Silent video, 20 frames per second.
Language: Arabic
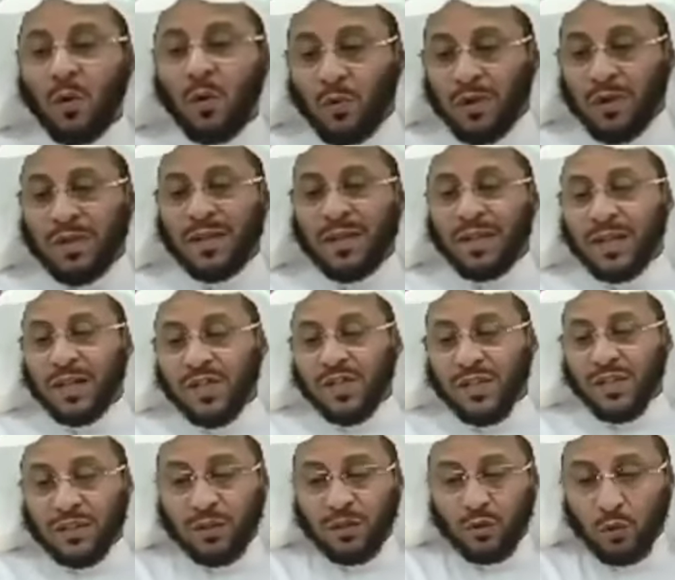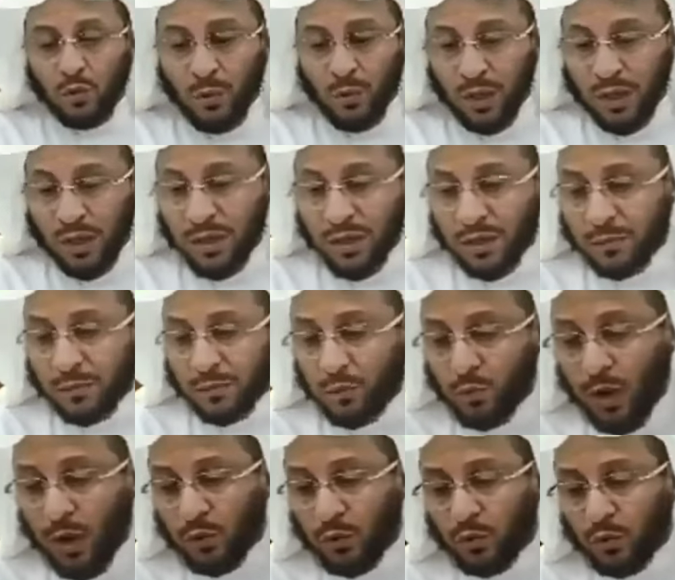ولذلك سددوا
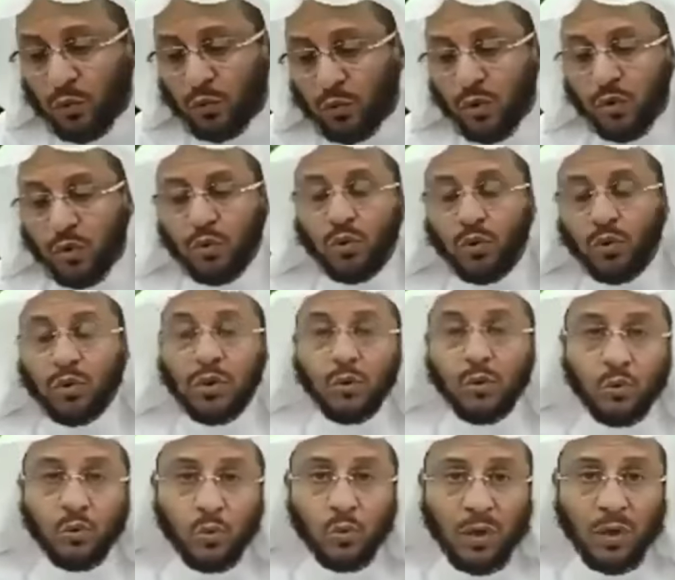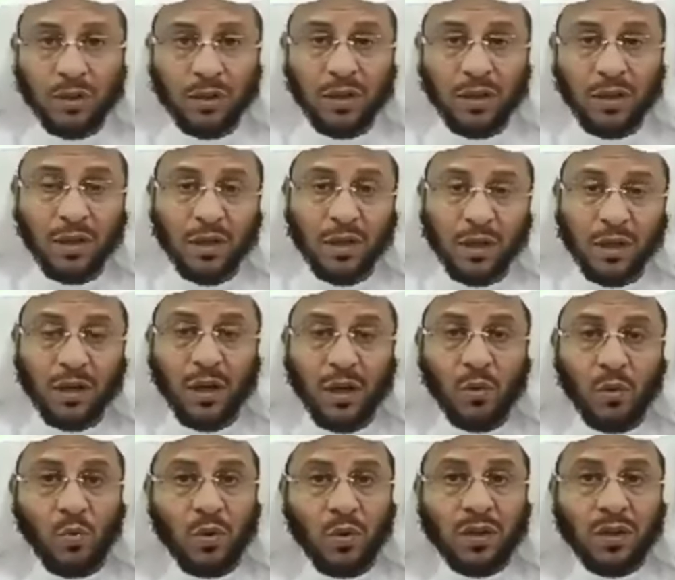وقاربوا واغدوا وروحوا الغدوة
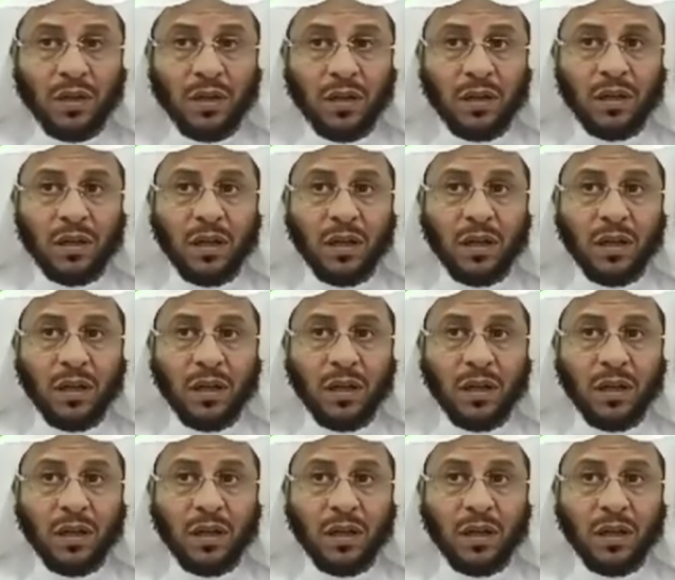اول